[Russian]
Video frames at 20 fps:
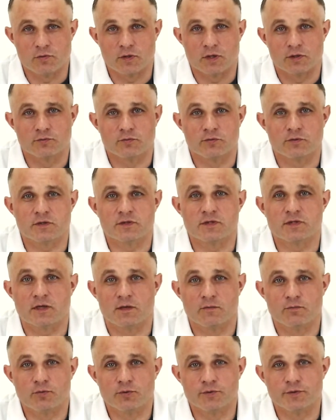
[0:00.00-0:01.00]
которая
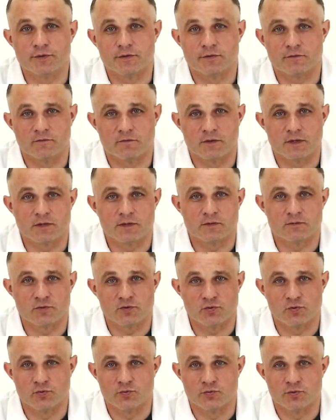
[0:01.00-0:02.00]
сработает в вашем
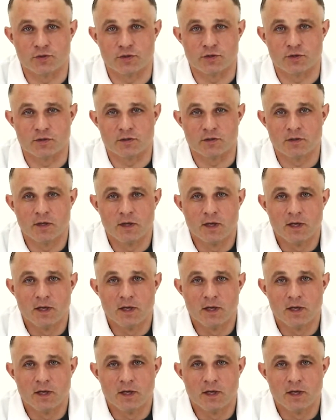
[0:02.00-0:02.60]
случае.